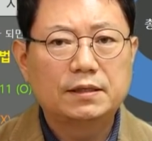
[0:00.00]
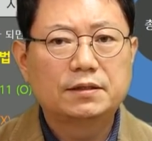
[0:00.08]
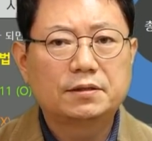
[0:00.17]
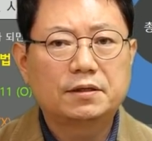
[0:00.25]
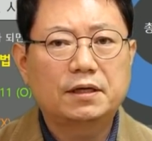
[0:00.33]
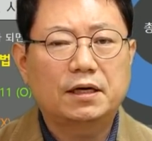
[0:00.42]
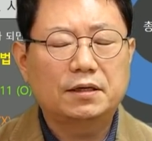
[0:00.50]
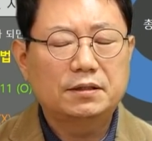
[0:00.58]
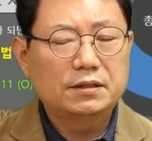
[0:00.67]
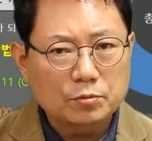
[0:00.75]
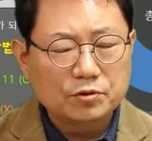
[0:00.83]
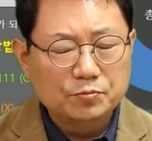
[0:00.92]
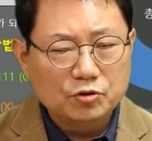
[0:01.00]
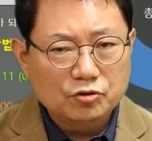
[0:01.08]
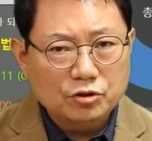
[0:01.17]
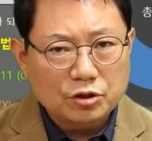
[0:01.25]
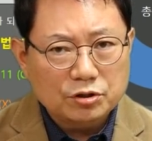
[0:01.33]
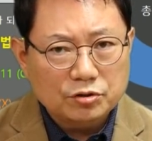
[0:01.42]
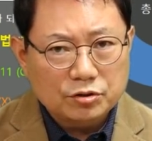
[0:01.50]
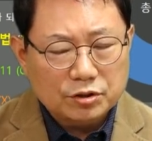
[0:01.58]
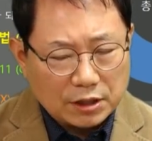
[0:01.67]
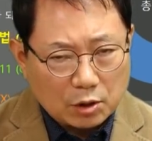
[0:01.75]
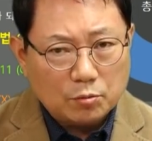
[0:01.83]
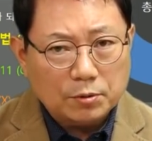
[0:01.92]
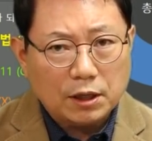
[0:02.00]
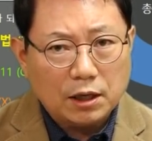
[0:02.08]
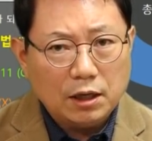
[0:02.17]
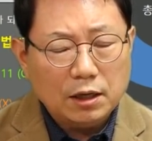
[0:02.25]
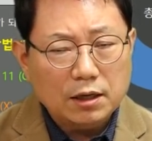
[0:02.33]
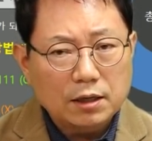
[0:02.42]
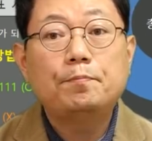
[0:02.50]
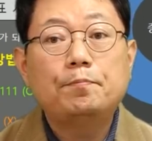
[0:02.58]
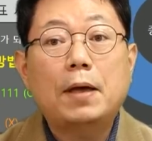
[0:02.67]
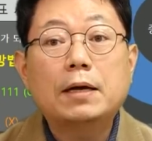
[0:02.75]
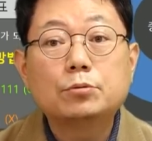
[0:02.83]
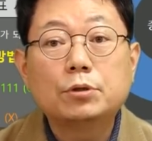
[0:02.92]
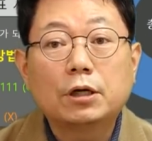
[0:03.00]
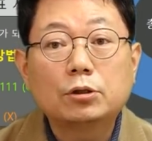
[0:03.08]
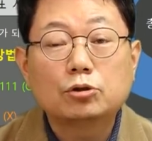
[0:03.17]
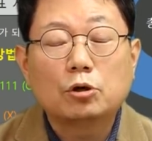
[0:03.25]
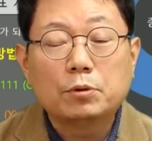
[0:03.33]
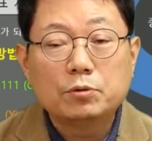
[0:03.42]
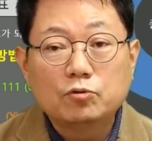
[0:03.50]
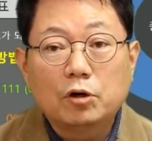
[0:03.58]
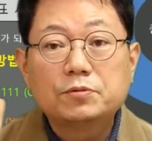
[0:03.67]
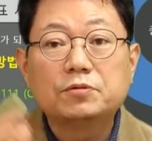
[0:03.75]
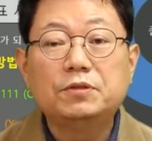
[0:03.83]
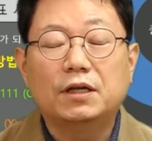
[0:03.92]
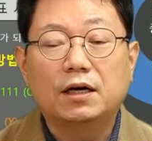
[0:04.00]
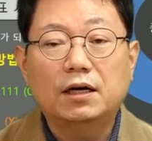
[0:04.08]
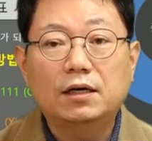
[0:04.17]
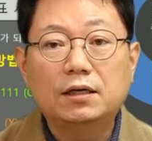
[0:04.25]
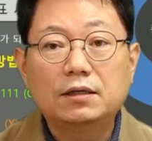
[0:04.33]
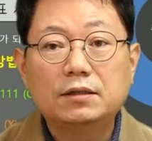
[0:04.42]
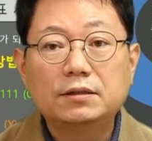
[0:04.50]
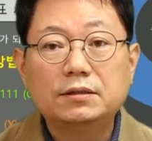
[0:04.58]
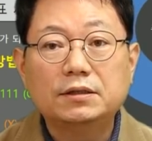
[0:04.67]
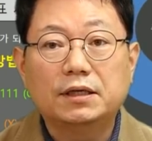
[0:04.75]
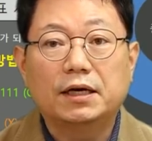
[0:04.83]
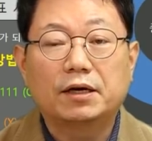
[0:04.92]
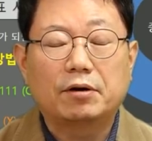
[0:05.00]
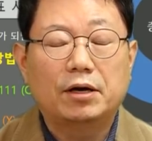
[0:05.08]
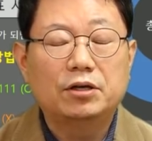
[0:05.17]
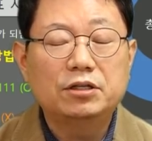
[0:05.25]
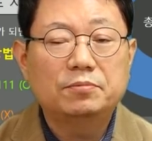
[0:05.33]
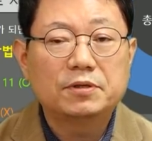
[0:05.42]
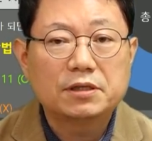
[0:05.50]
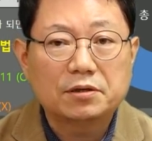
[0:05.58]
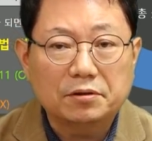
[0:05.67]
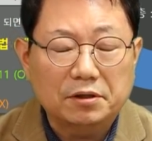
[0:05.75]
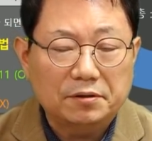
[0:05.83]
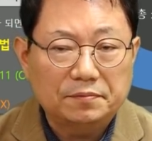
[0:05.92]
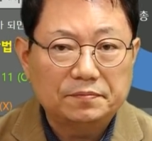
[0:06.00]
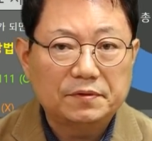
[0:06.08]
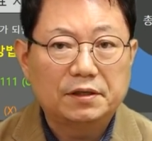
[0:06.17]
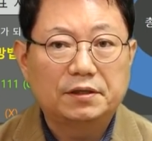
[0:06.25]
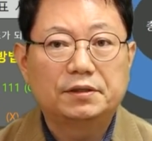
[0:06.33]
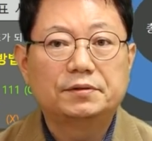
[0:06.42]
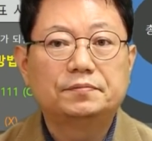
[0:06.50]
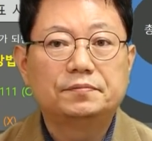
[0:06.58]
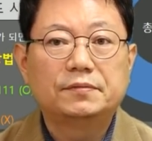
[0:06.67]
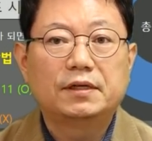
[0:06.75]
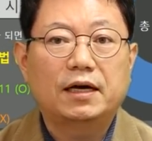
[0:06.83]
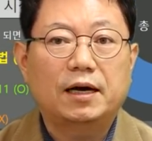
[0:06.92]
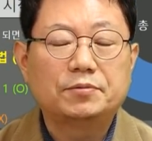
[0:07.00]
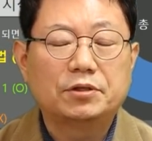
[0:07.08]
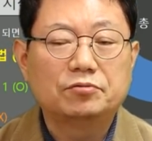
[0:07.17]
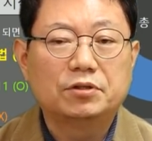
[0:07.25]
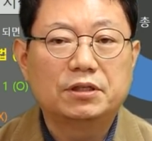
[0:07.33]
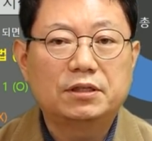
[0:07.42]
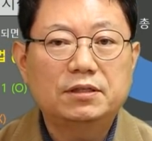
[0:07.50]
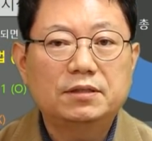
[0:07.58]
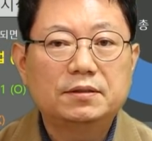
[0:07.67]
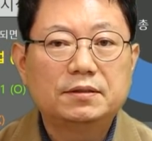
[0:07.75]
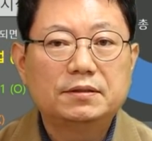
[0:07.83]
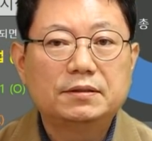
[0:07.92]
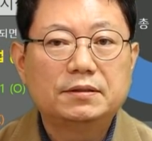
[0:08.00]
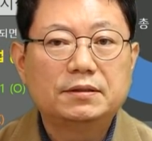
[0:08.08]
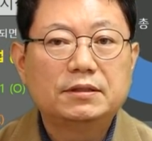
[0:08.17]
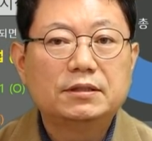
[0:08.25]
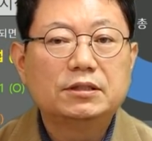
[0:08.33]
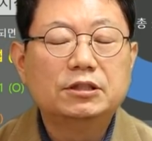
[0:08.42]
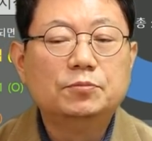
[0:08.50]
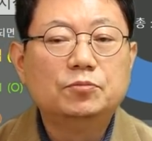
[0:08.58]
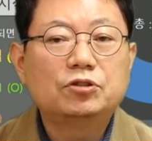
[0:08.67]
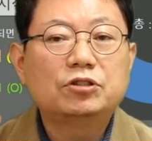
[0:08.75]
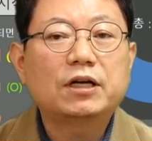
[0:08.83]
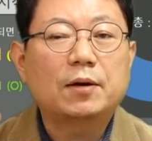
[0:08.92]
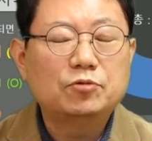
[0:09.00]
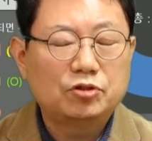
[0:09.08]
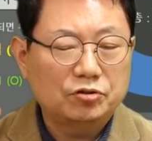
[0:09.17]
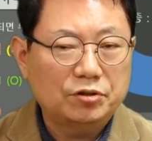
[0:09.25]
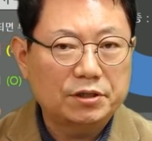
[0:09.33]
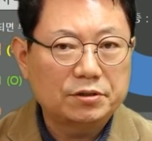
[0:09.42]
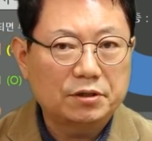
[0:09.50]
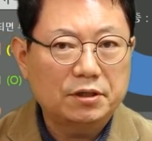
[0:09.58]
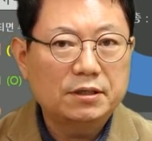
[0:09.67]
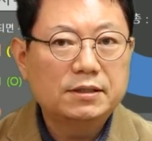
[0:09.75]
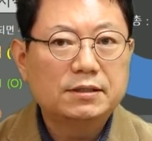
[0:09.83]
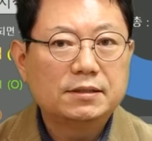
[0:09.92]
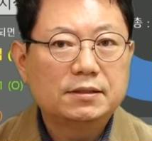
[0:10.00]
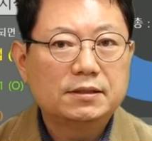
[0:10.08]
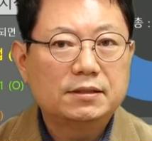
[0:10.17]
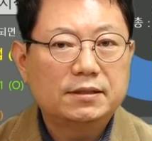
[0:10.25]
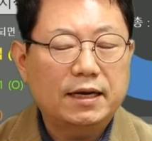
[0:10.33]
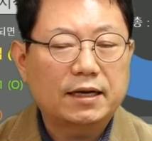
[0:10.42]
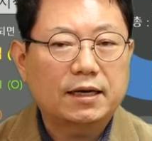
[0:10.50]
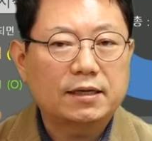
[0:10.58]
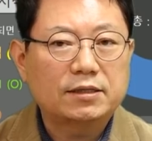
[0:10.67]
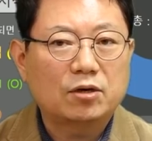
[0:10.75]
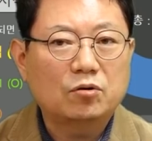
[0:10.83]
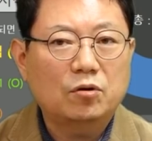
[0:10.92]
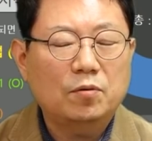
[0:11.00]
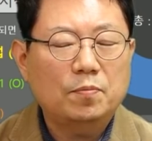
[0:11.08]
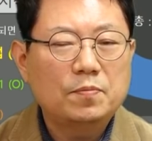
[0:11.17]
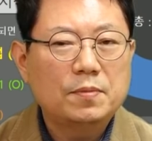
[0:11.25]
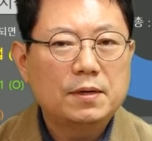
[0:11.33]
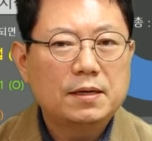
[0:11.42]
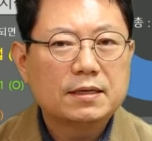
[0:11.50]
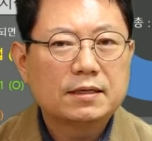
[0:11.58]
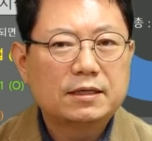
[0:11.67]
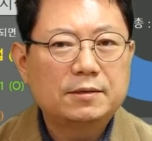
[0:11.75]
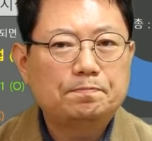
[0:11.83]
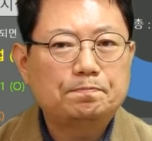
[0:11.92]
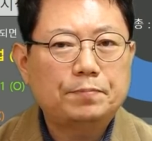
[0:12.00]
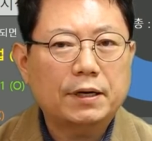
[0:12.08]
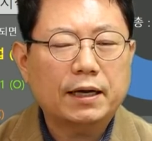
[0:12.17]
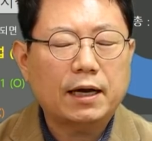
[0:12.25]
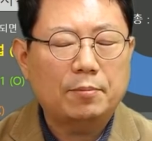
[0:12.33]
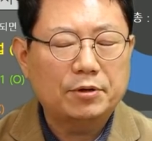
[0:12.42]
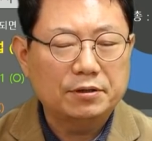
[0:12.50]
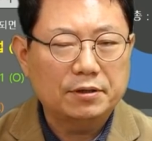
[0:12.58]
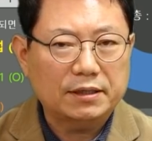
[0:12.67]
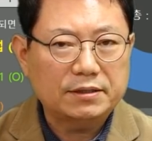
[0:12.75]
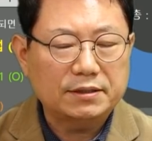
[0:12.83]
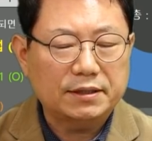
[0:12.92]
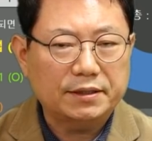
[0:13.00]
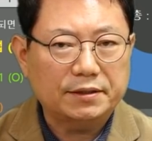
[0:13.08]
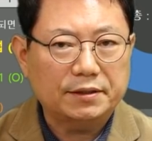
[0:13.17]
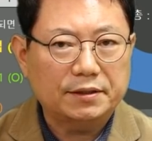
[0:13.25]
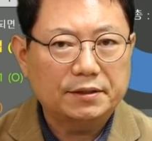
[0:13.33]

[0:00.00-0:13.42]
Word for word: 그러나 음주운전 사고보다 뺑소니가 더 처벌이 무겁습니다. 예, 과연 이번 사고 앞차 운전자는 음주를 감추기 위해서 레카를 타고 급하게 가버린 것 같은데요.